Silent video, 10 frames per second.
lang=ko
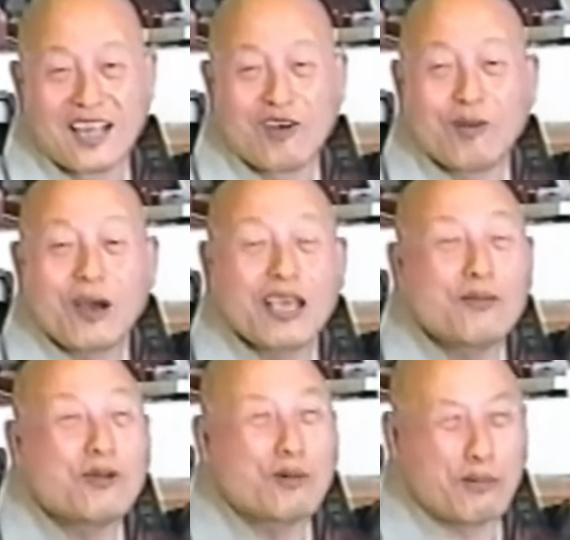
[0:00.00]
고마
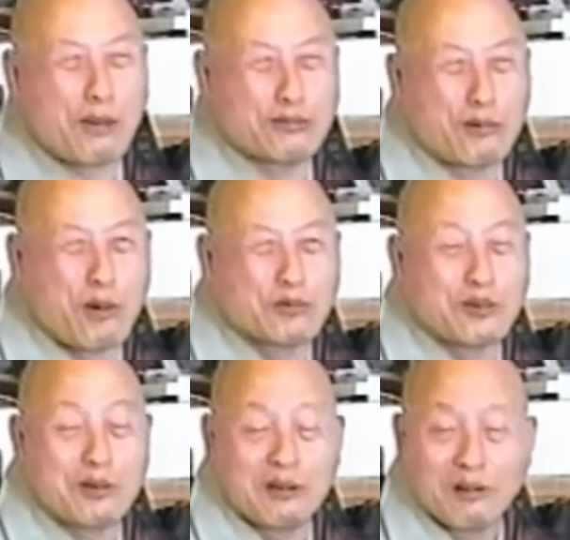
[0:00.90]
입으로
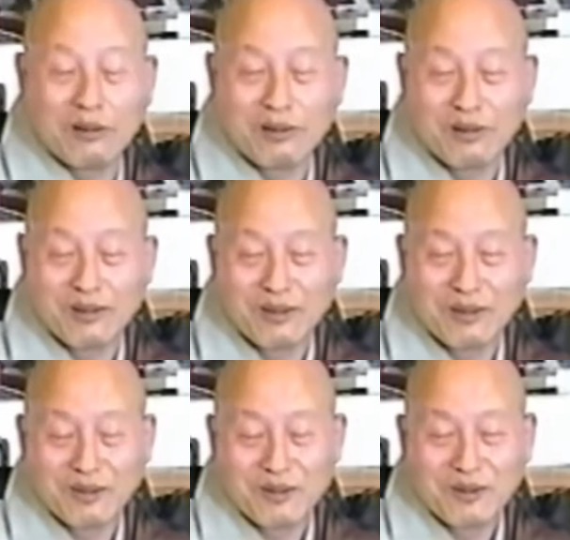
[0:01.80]
꽝꽝꽝
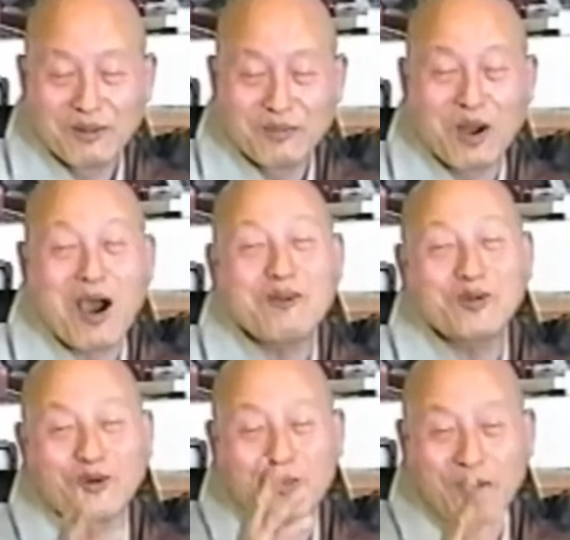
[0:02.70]

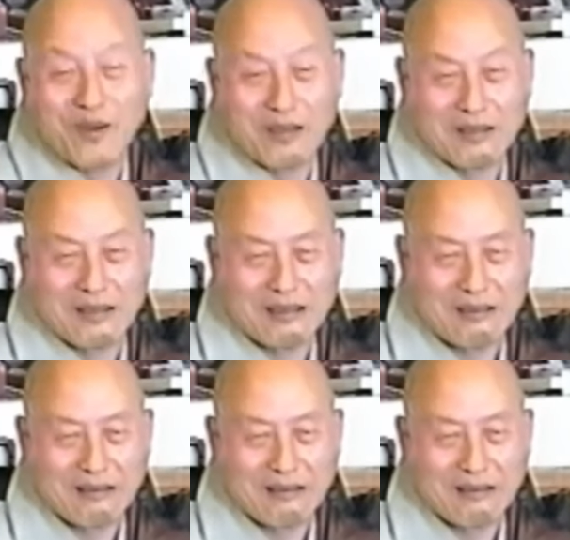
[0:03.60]
마음으로 고마워야지.